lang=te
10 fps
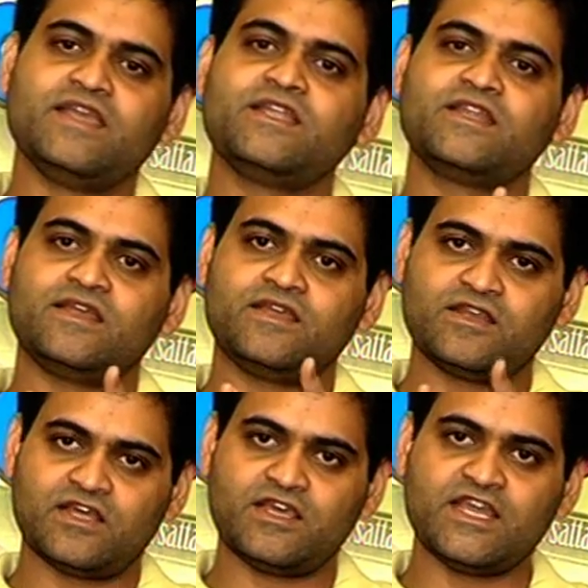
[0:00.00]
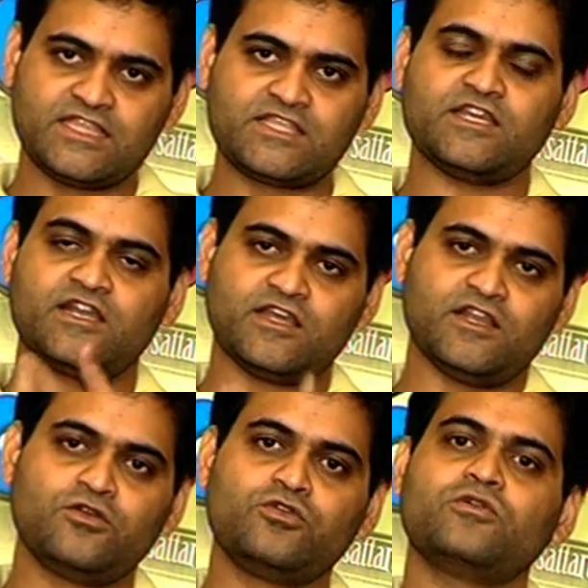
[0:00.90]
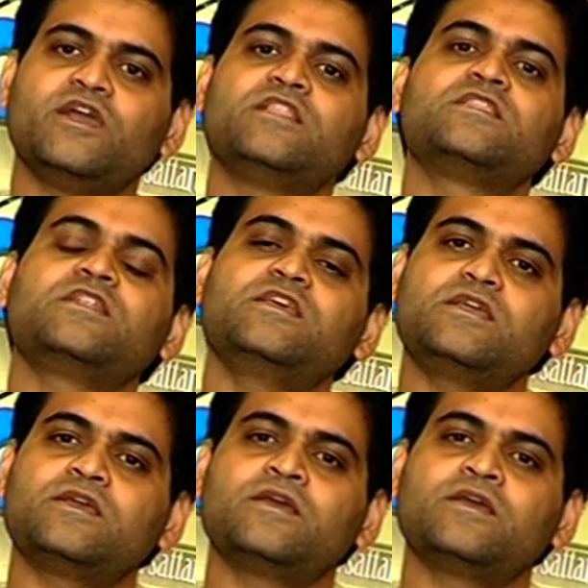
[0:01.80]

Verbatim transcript: ఈ ఈ నెల ఎయిత్ని అంటే ఎల్లుండు ఎయిత్ని